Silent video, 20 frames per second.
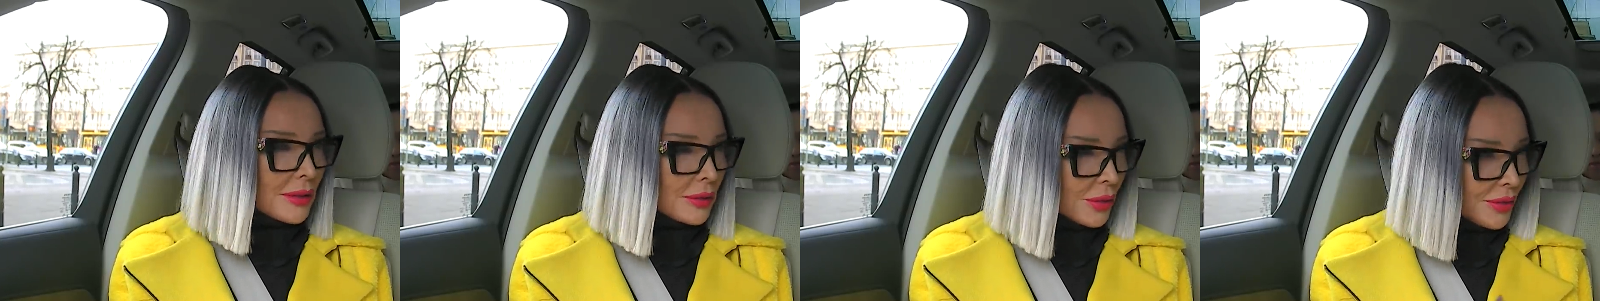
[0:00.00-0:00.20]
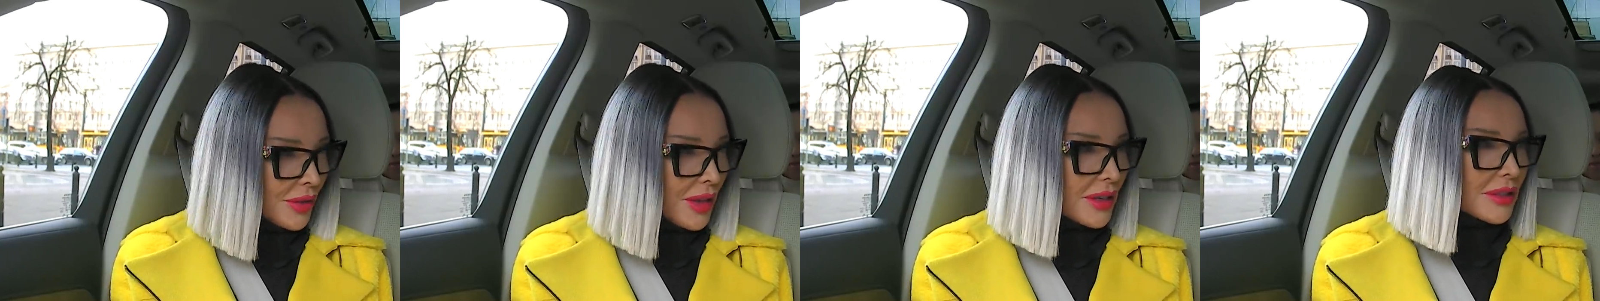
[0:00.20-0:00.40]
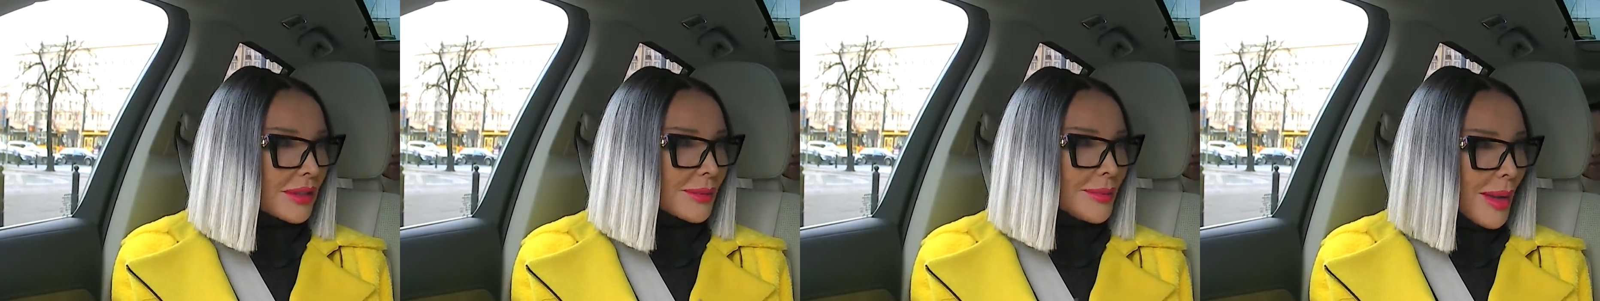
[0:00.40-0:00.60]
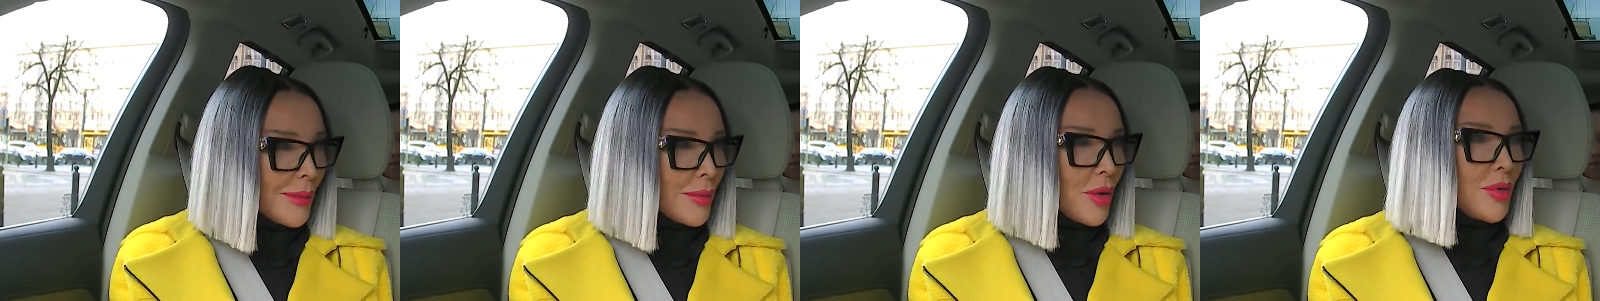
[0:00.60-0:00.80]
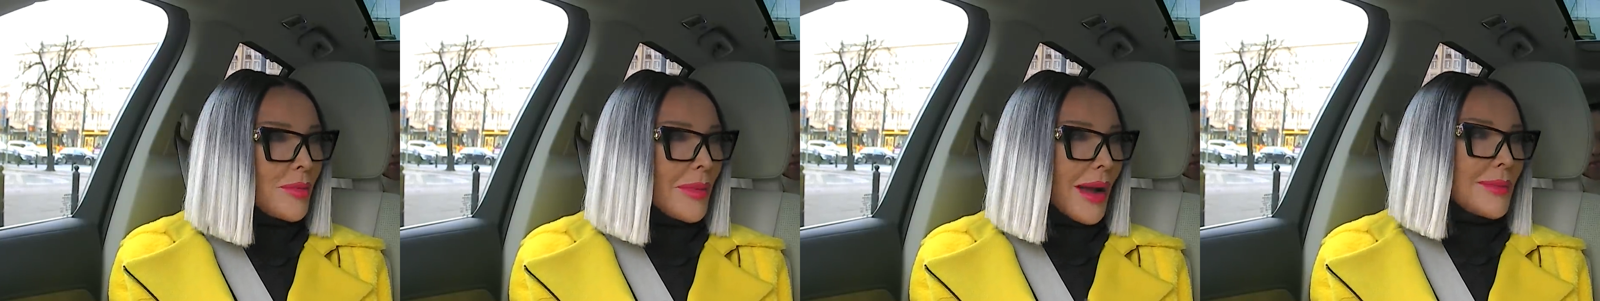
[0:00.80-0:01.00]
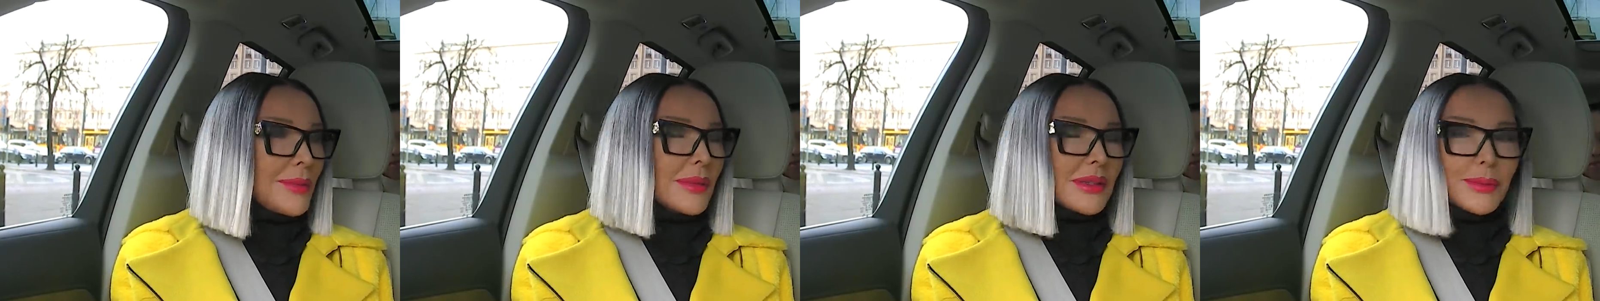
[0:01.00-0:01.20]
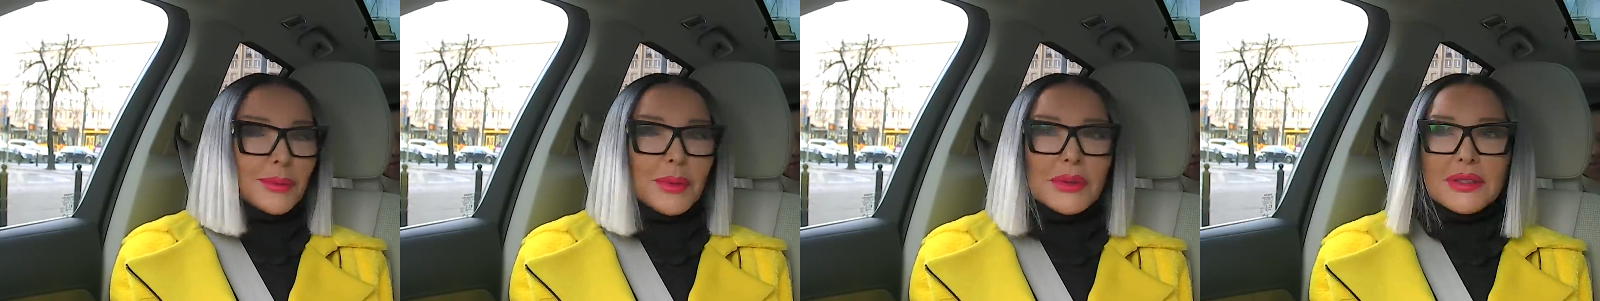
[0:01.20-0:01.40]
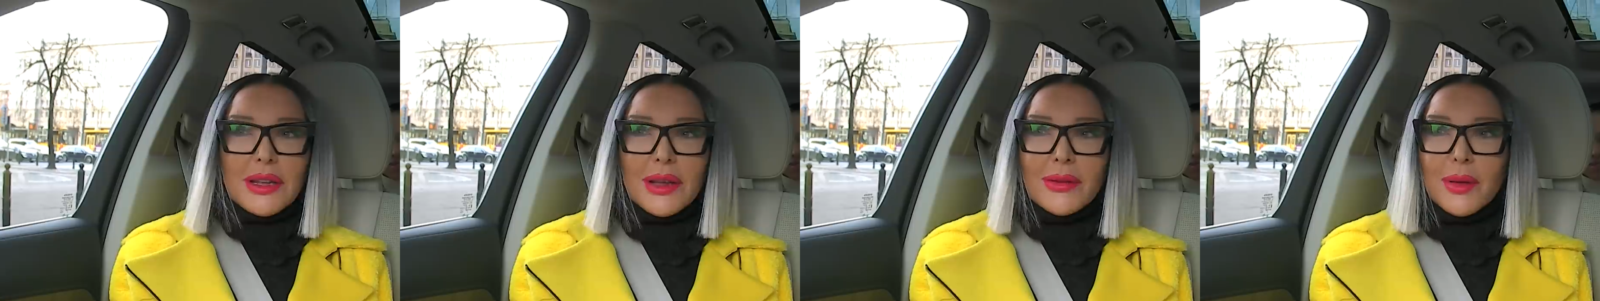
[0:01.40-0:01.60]
jak to wiesz, z mamą mamy,
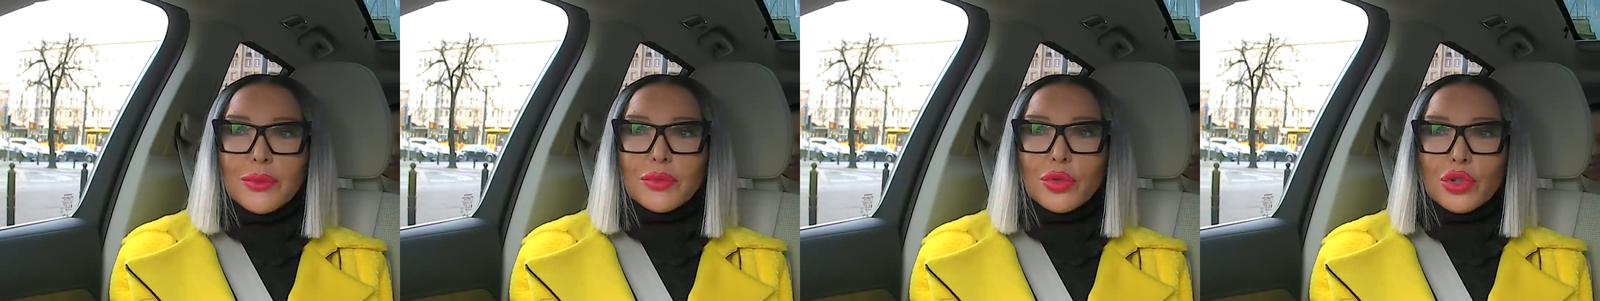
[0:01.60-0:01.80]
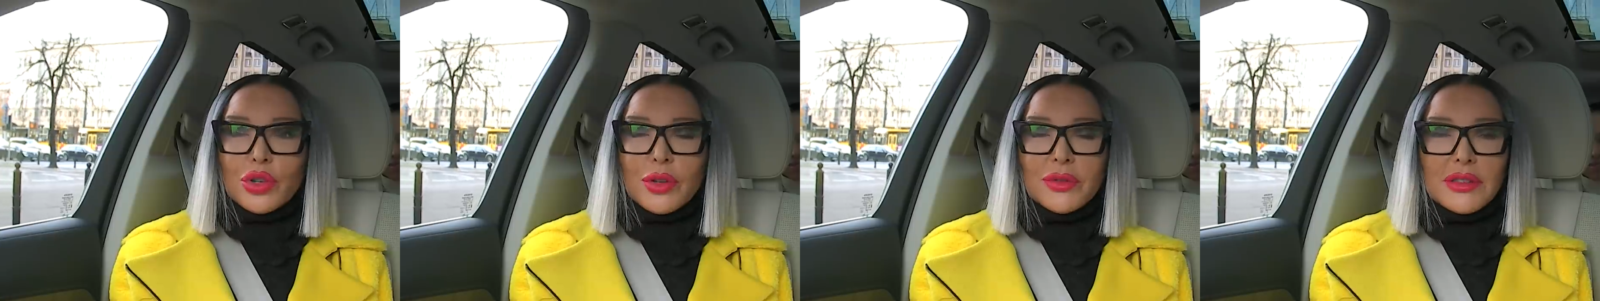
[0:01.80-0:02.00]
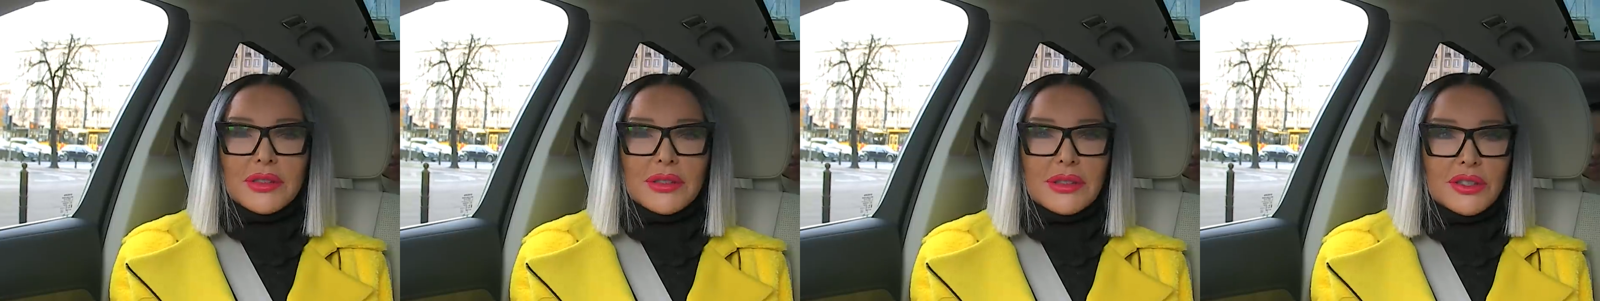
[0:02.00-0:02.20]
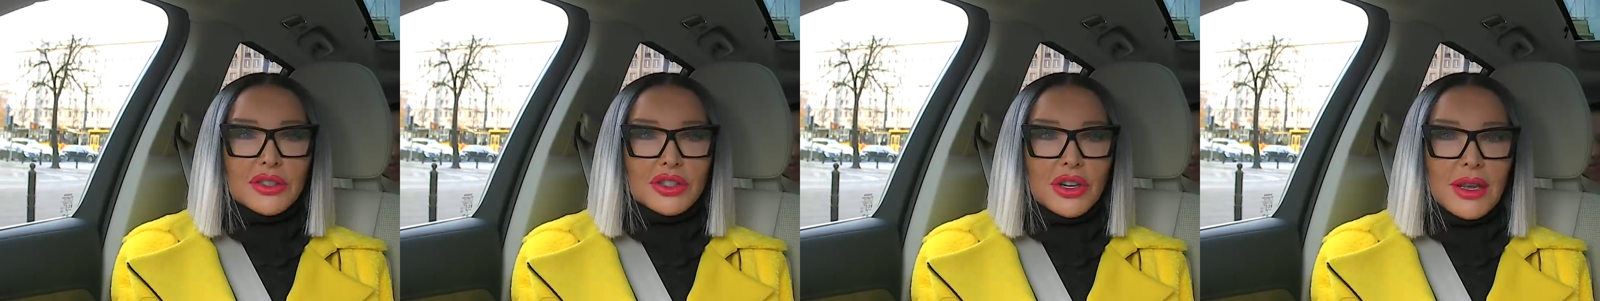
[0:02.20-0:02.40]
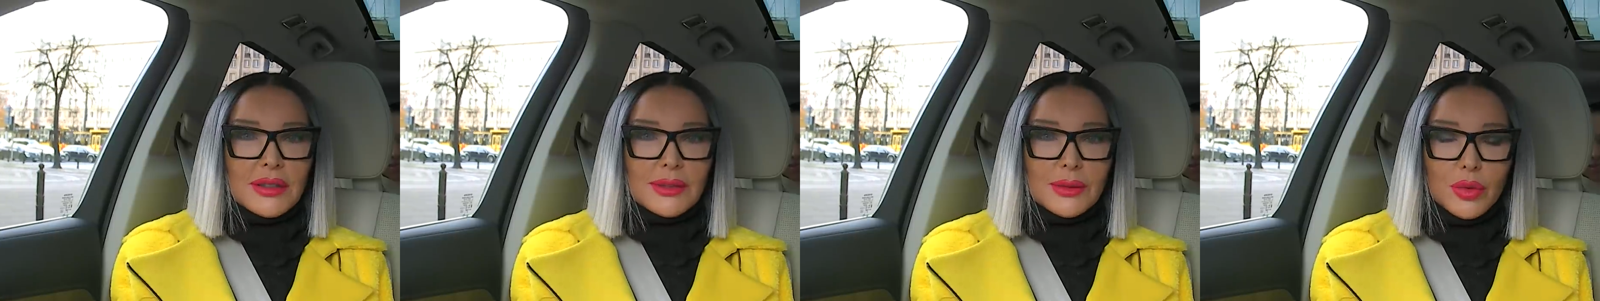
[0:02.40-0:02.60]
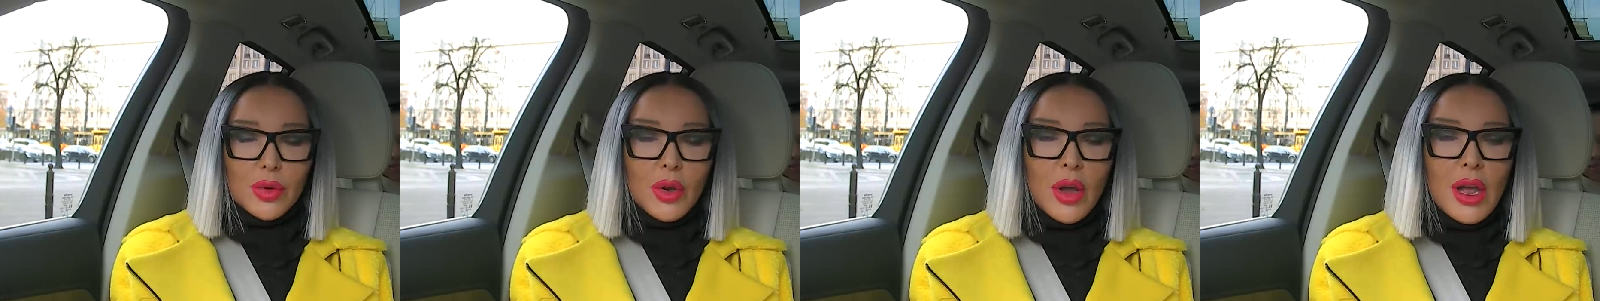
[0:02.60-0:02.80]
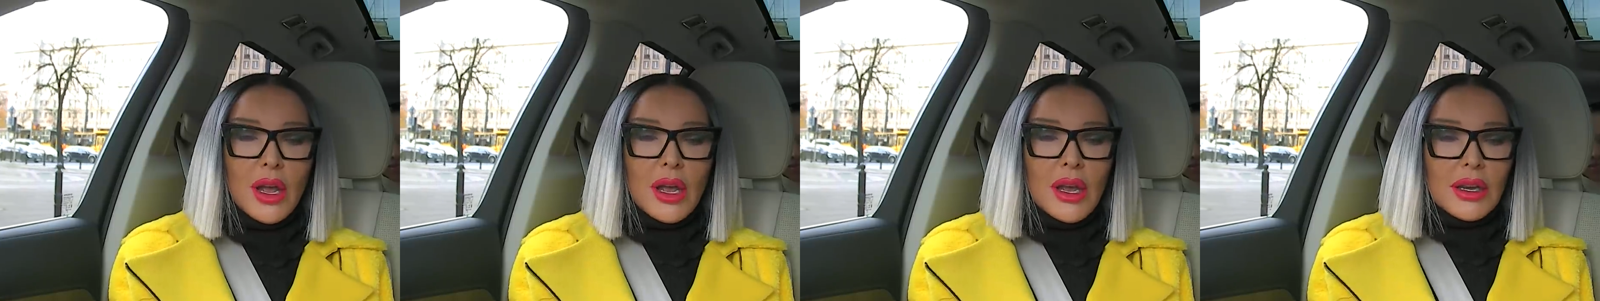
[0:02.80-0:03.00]
spędzałam mhm. dużo więcej czasu.